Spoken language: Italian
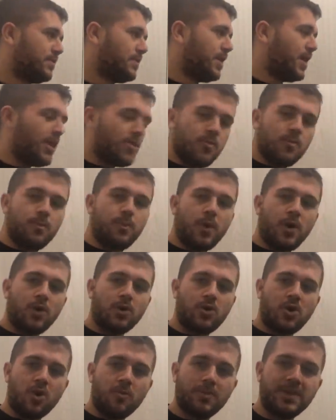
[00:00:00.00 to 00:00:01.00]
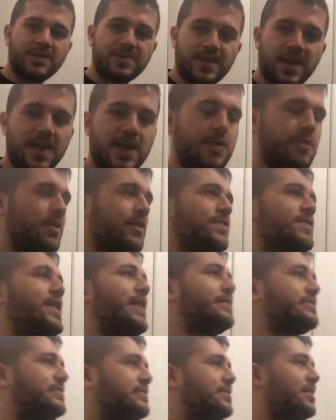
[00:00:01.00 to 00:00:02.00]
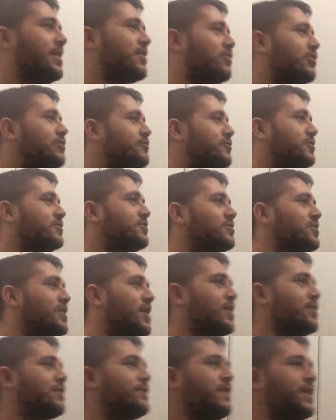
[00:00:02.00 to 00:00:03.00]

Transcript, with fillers: È un po' come se io andassi al concessionario